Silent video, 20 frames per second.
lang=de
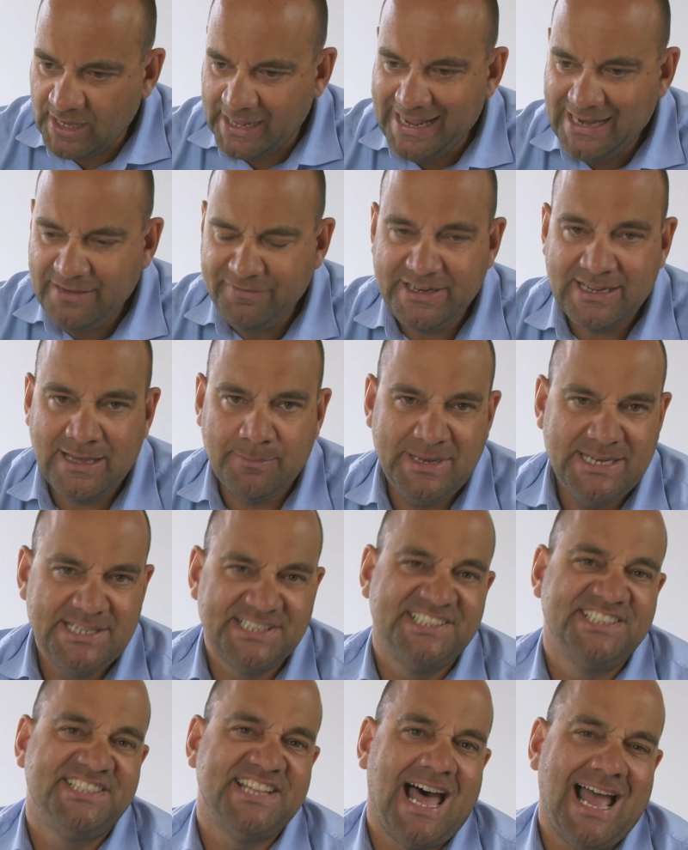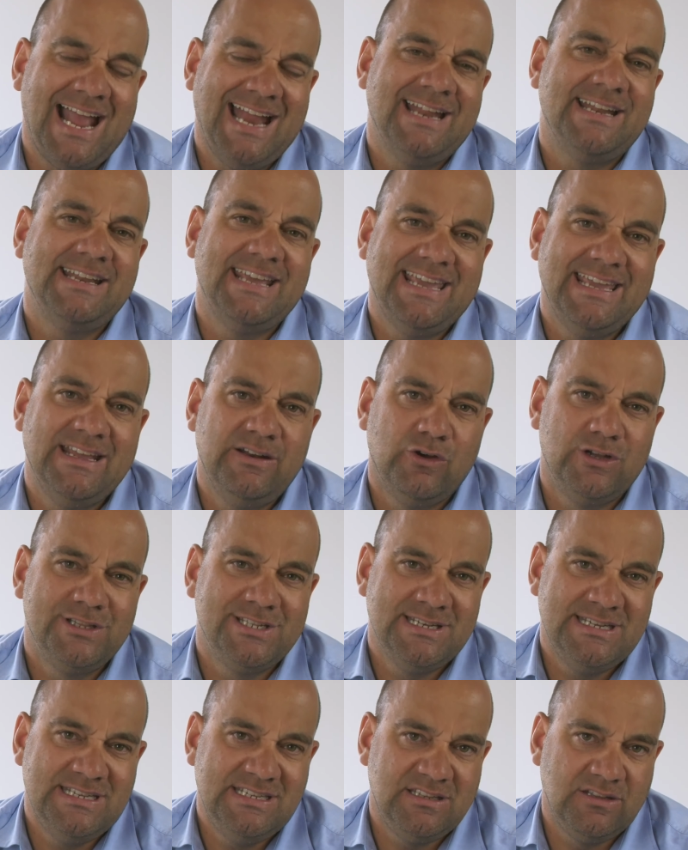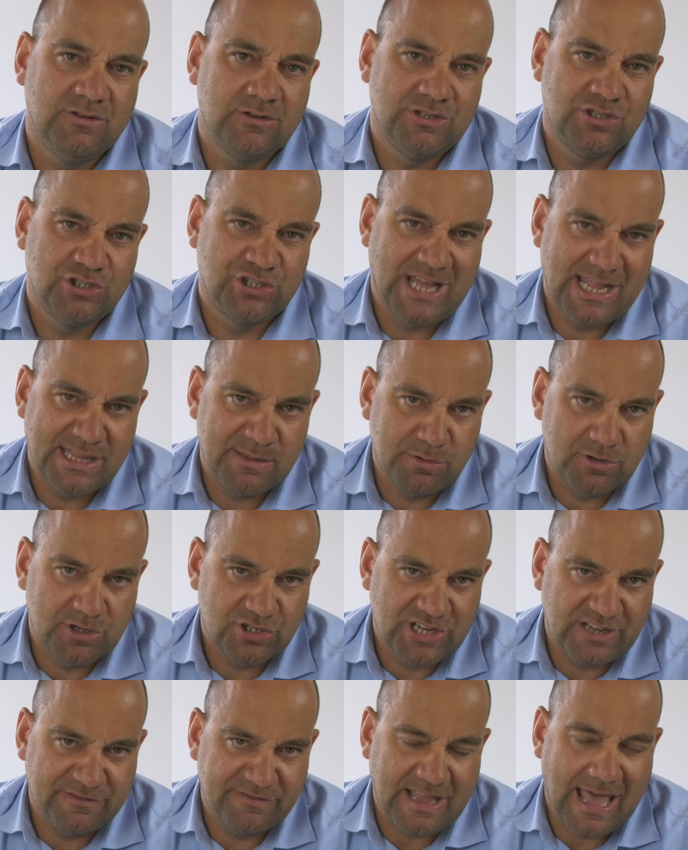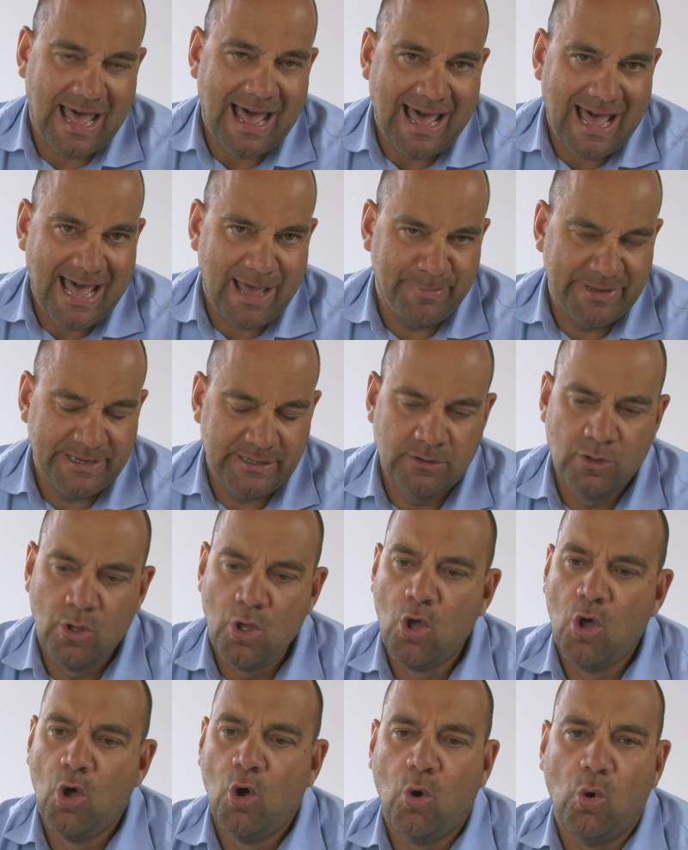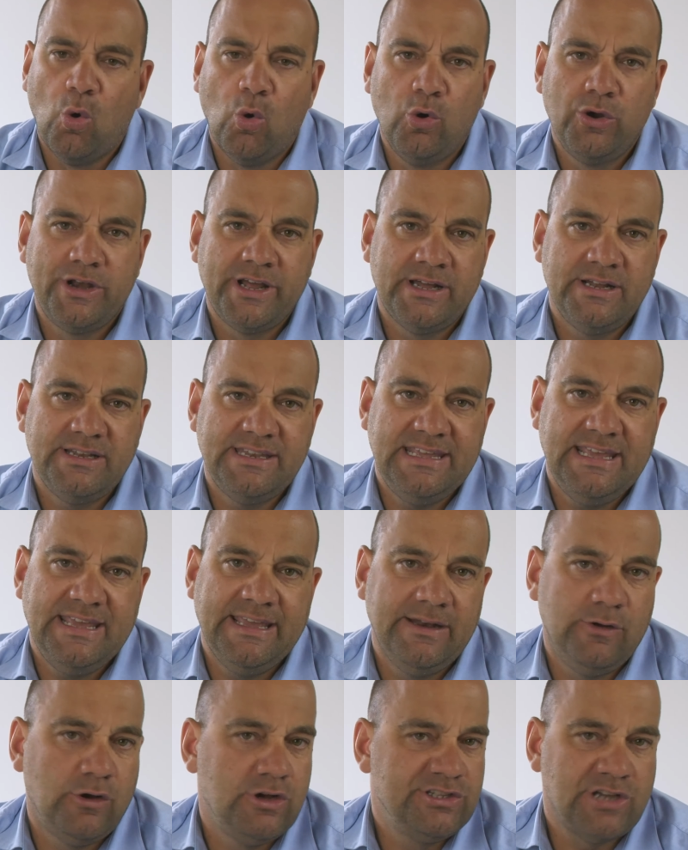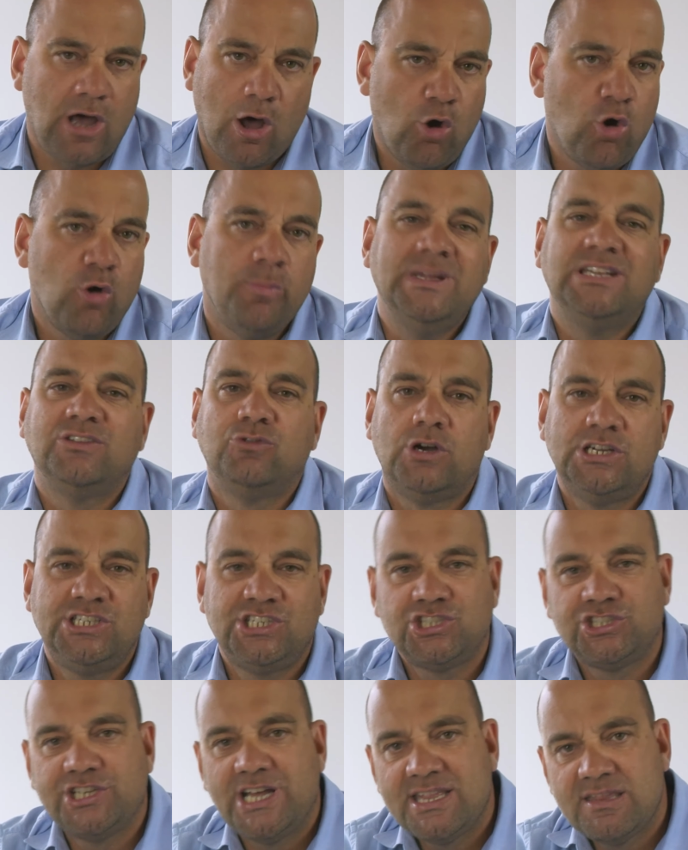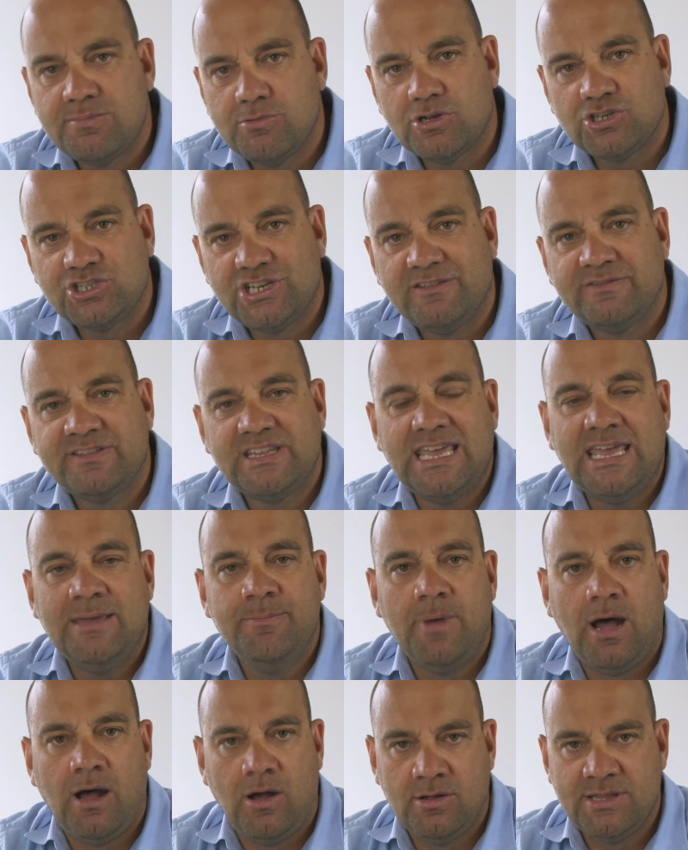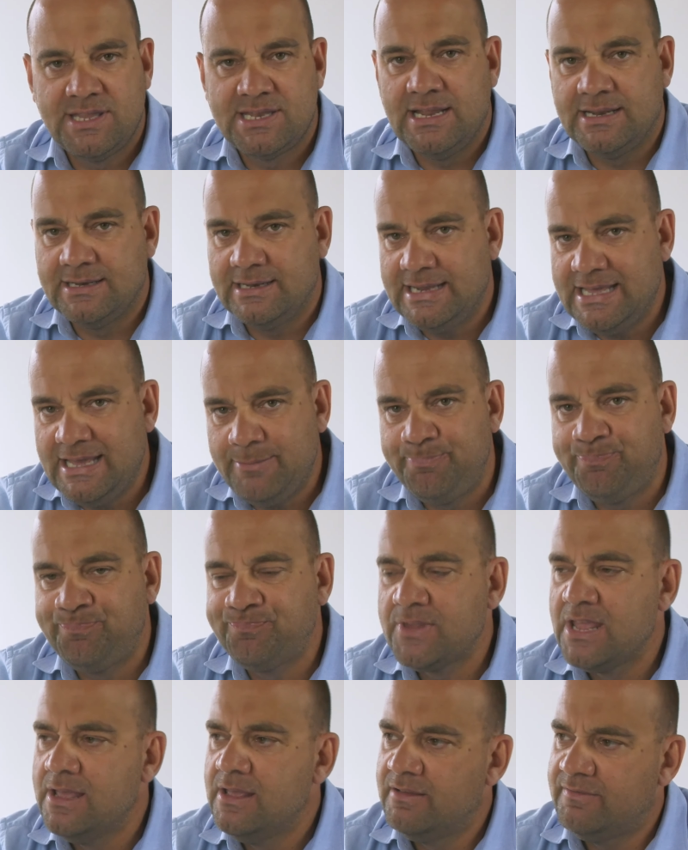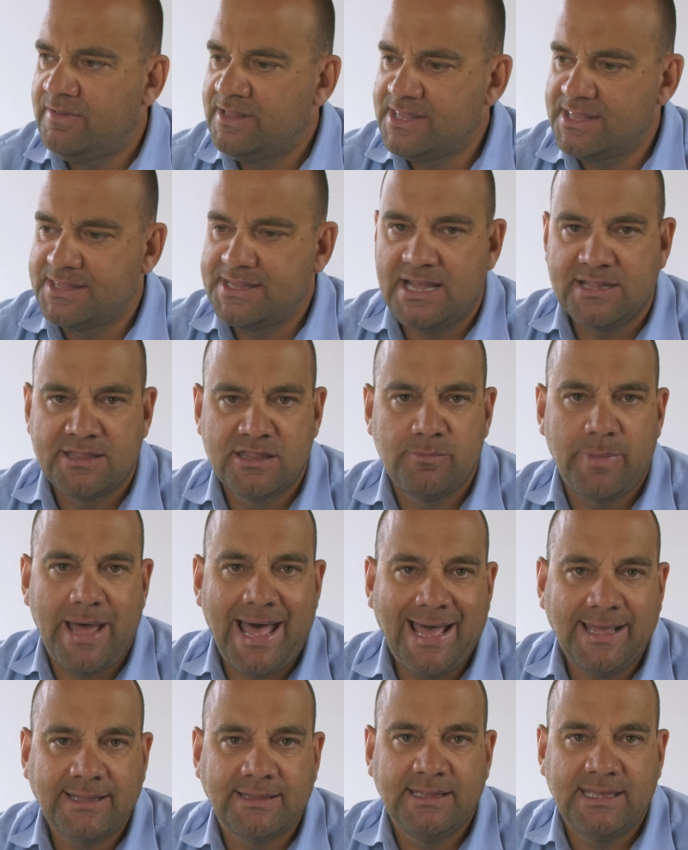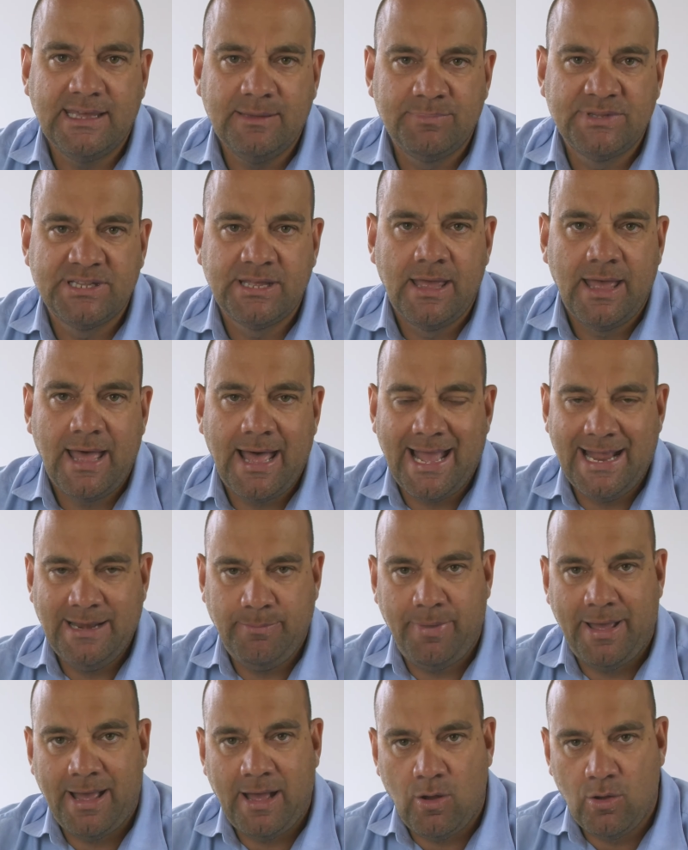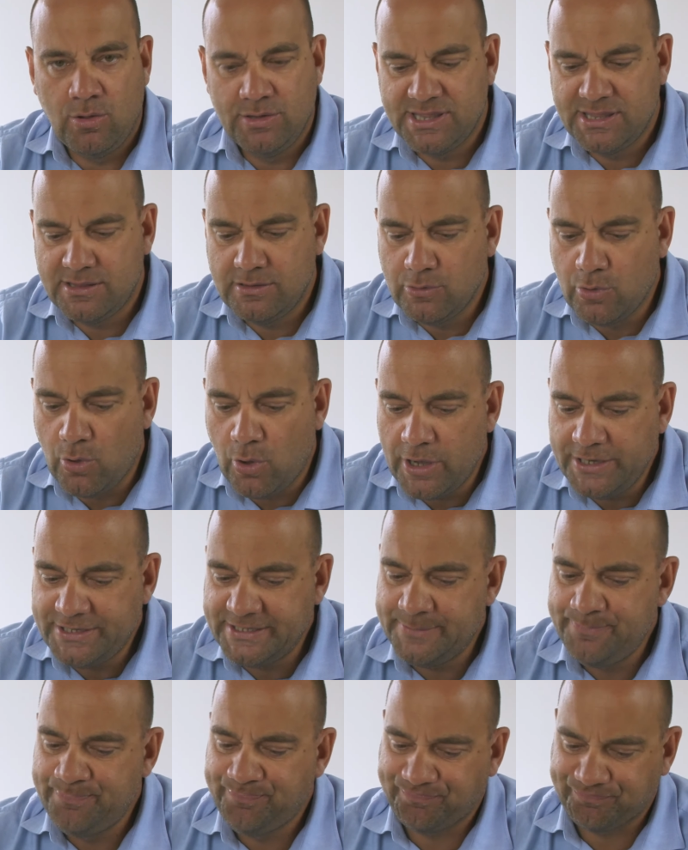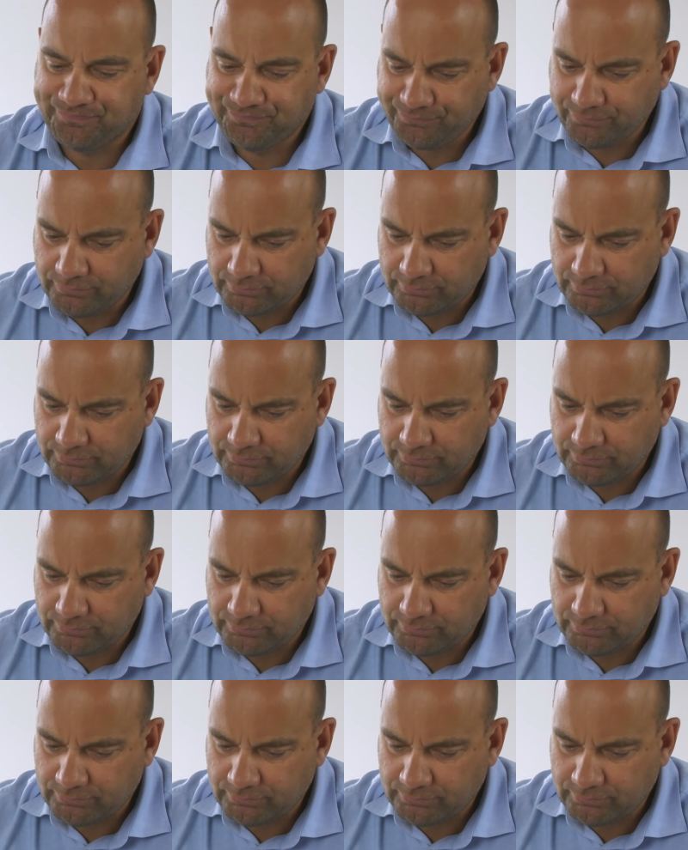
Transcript: entweder mindestens einer der Eheleute nicht die deutsche Staatsbürgerschaft haben oder die Eheleute auch mit deutscher Staatsbürgerschaft im Ausland leben. Was es da zu beachten gibt, ein paar Auszüge heute.